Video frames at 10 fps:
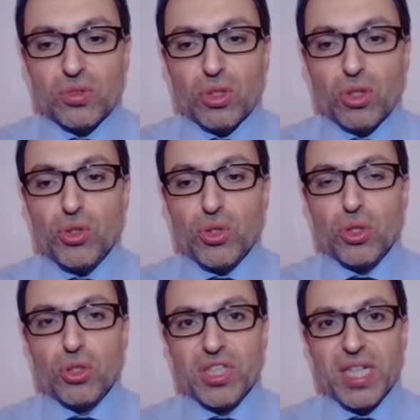öncü
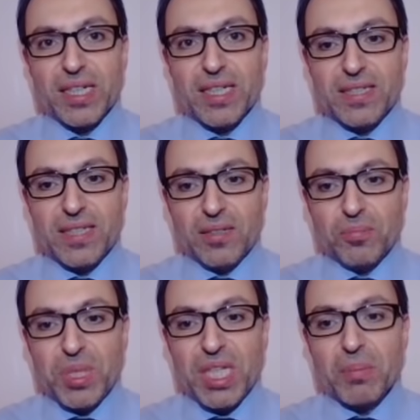göstergesi
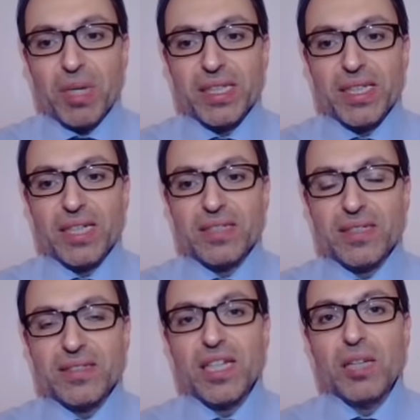PMI yani
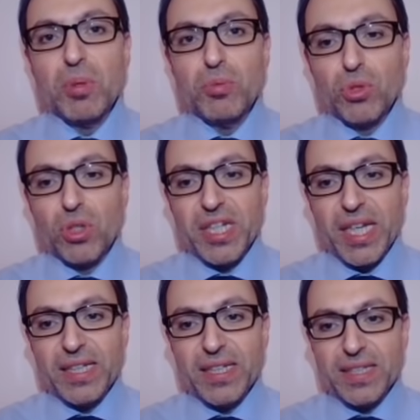satın alma müdürleri
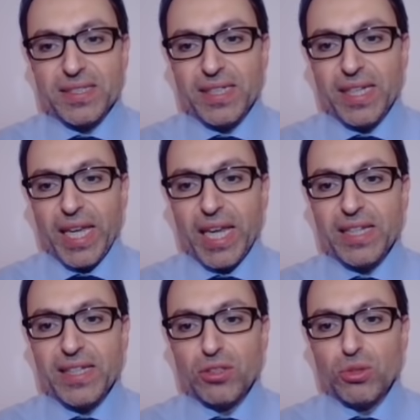endeksi
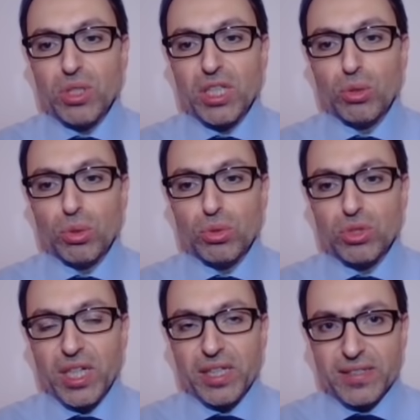50'den yukarıda
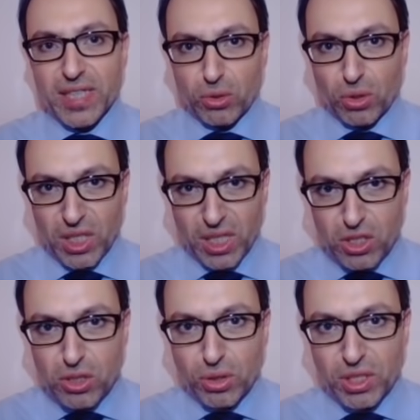olursa sektör
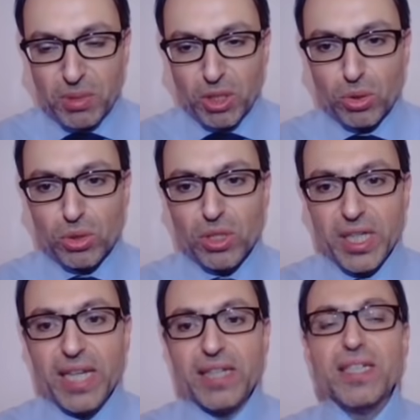genişliyor demek oluyor.
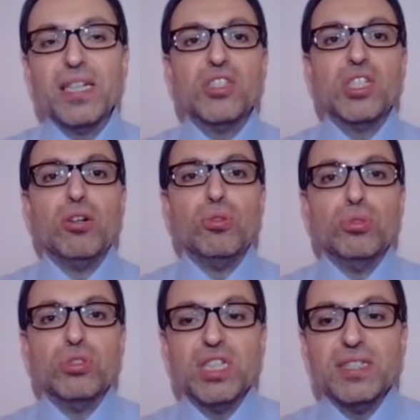50'den aşağı
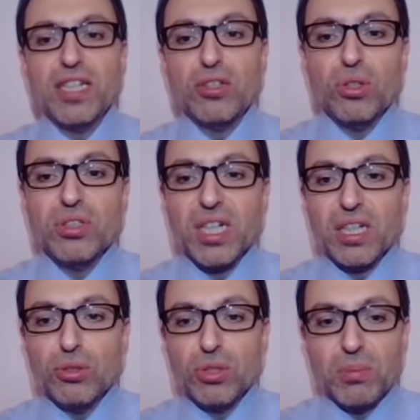olursa sektör
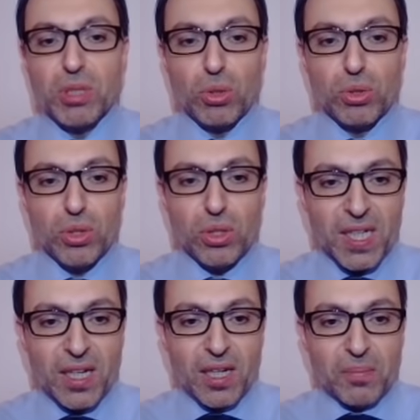daralıyor demek oluyor.
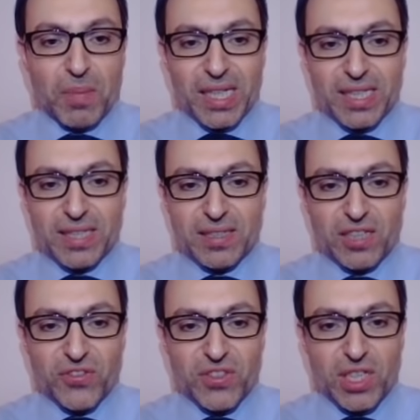Market
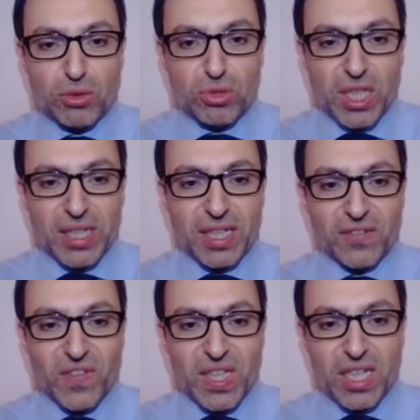tarafından
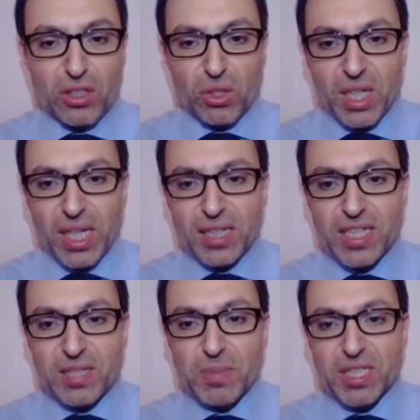düzenlenen veriye göre
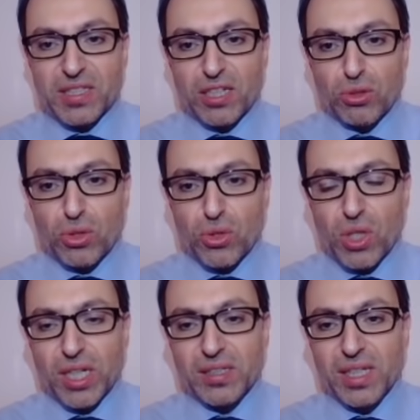hizmet sektörü
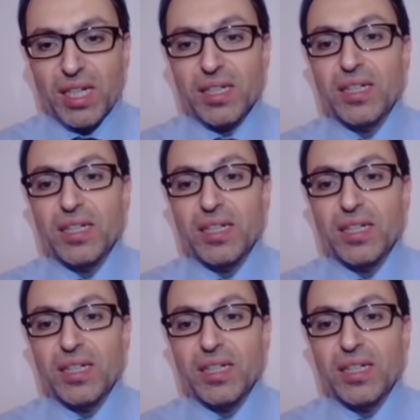şu anda